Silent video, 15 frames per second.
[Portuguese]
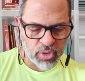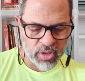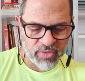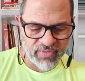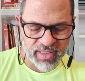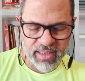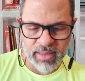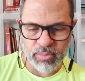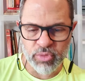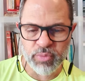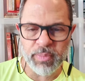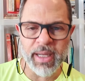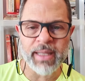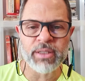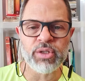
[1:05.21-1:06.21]
nós fazemos
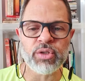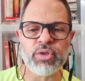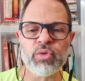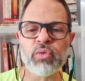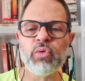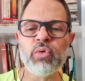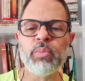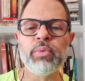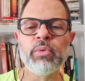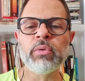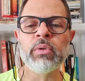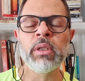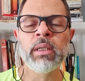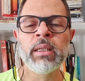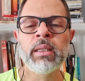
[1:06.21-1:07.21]
parte de um grupo
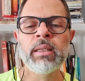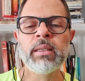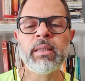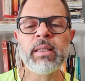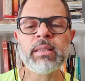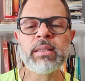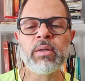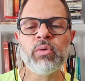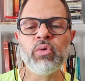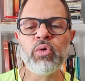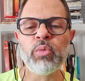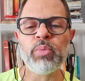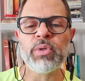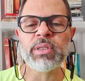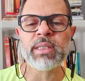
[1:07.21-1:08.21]
e esse
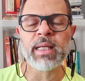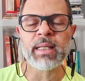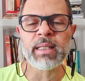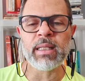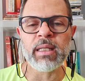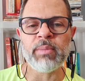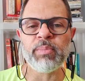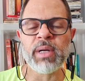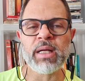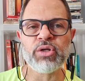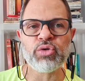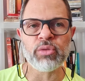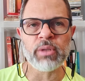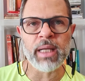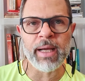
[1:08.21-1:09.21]
grupo está aqui para
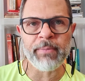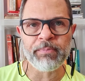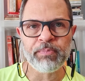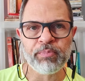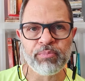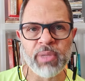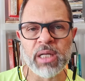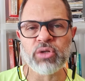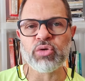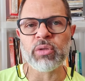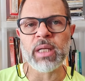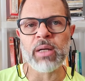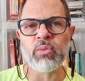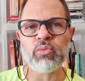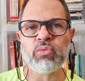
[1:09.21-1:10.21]
ajudar, para
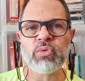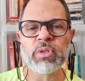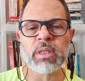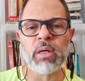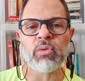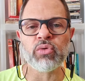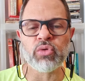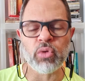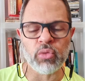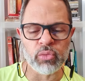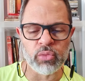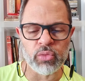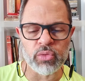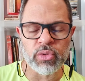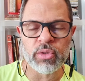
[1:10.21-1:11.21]
ajudar uns aos
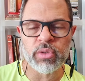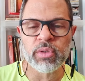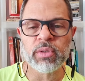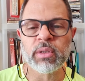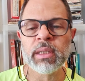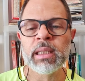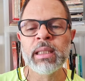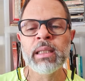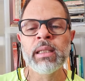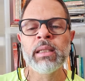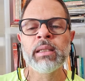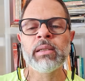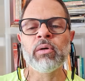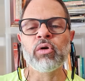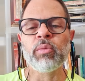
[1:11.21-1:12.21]
outros.
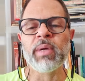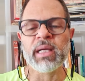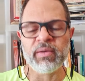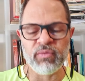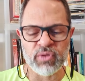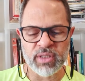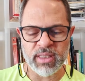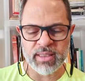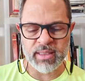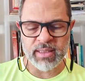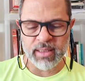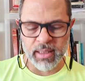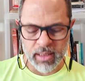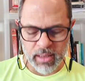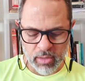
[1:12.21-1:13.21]
Então, como é que vocês
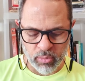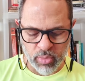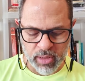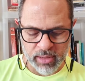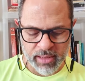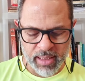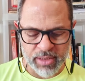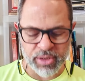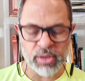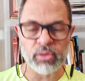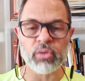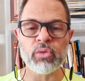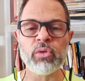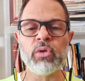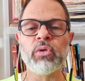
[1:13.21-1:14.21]
estão? Boa tarde a
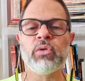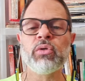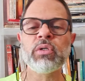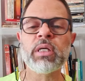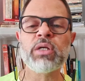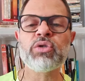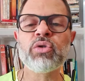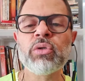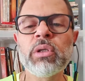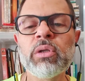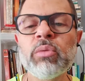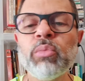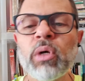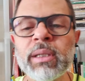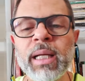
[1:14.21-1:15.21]
todos.
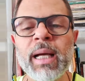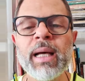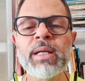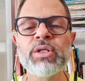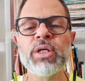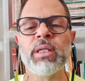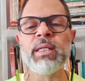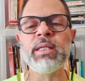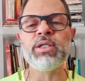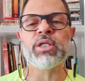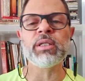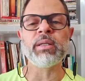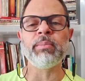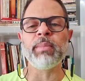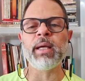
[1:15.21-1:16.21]
Ajudando boa tarde, a Lídia
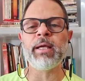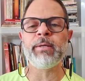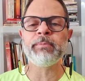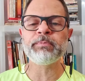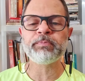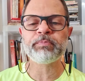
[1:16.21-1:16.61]
também.